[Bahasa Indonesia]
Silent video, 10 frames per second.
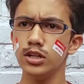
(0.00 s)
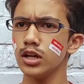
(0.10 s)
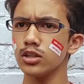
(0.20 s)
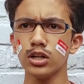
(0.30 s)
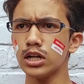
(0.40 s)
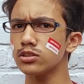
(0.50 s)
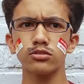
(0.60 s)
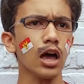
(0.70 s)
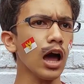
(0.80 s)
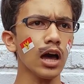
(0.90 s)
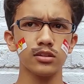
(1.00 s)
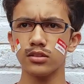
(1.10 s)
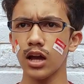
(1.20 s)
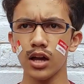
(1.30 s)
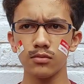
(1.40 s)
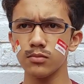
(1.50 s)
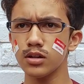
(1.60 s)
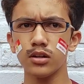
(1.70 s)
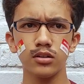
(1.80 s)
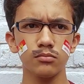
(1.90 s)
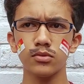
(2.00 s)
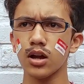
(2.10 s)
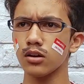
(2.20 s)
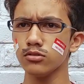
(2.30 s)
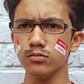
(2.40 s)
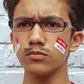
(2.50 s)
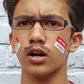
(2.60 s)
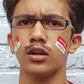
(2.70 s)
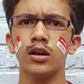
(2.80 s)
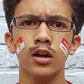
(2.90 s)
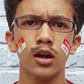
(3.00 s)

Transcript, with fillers: dilihat dengan sangat-sangat meng mengagumkan.